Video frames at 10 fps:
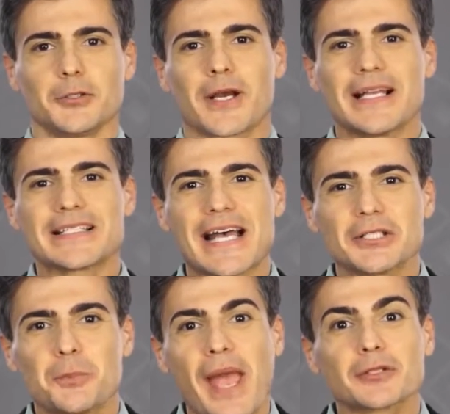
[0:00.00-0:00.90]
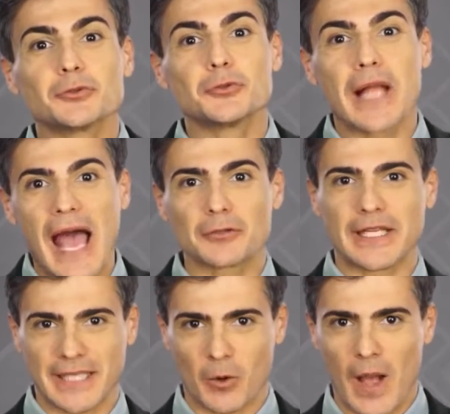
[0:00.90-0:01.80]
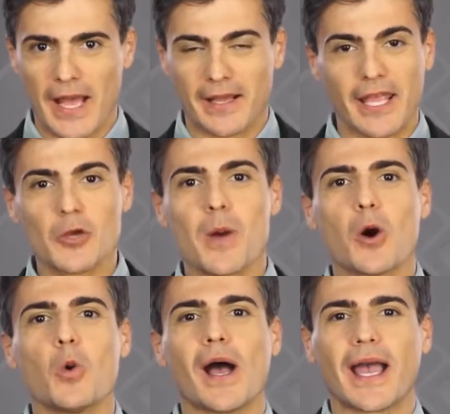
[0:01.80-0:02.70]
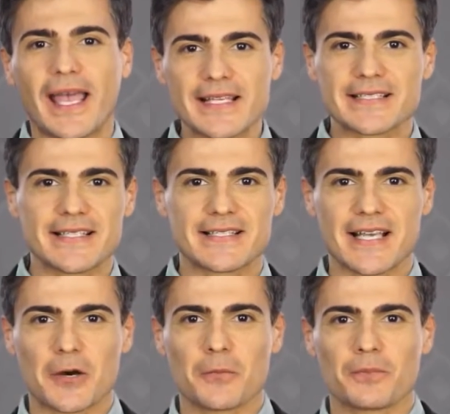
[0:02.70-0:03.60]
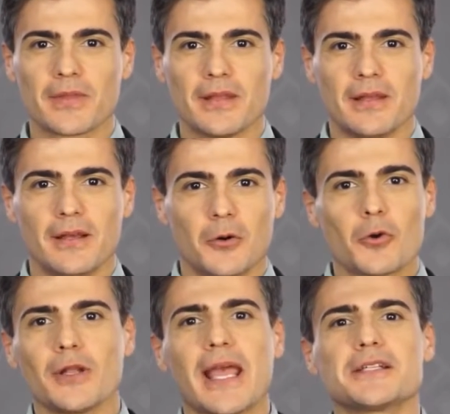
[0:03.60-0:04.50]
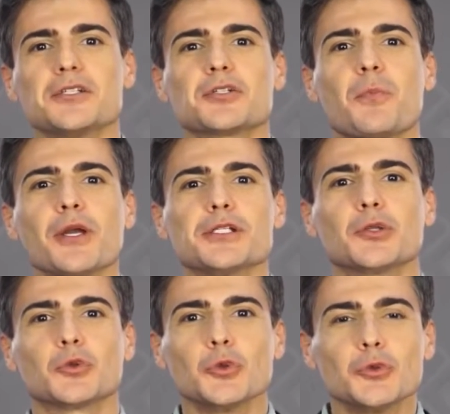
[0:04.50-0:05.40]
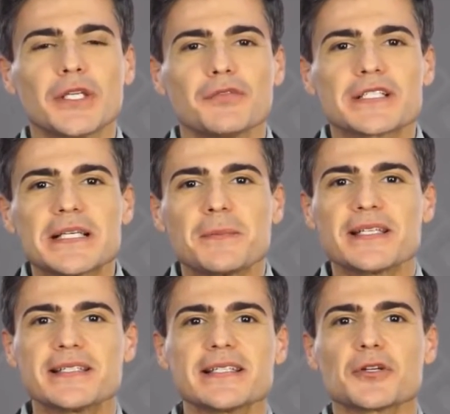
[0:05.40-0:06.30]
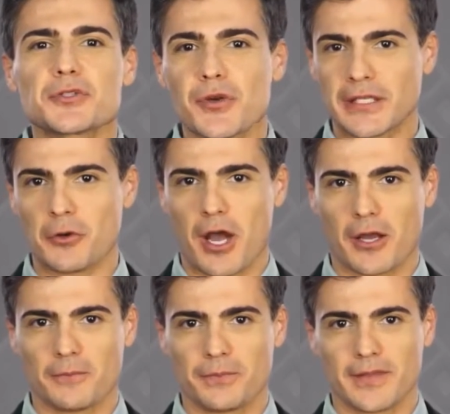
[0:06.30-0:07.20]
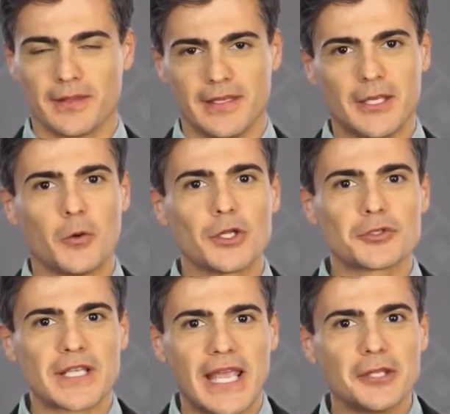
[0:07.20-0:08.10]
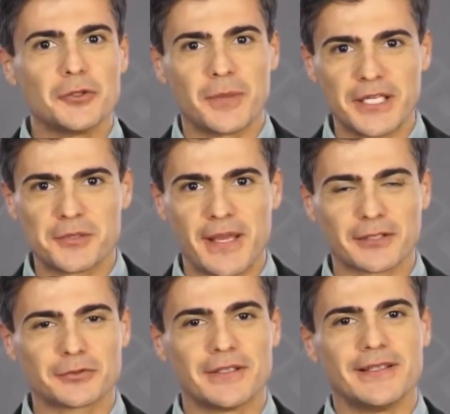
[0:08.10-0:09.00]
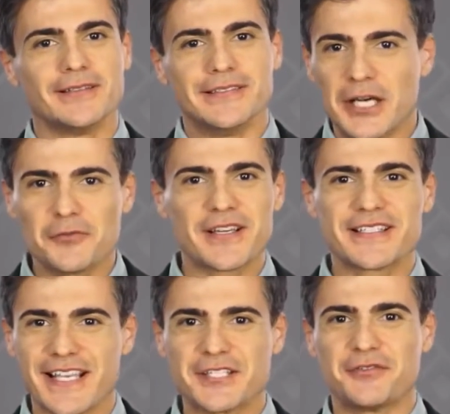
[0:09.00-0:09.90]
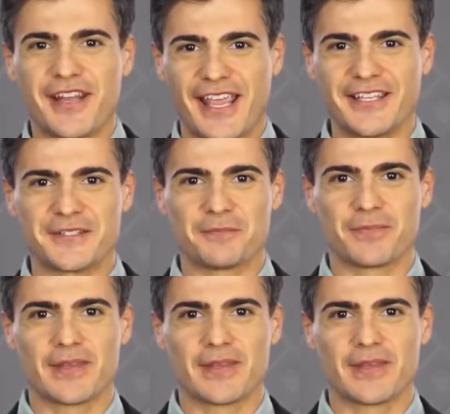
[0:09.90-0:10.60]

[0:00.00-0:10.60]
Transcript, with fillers: Localizado perto do Largo da Taquara, em uma rua residencial, o Connect dispõe de tudo o que você precisa ao seu redor. E quando sair do empreendimento, não vai ser diferente.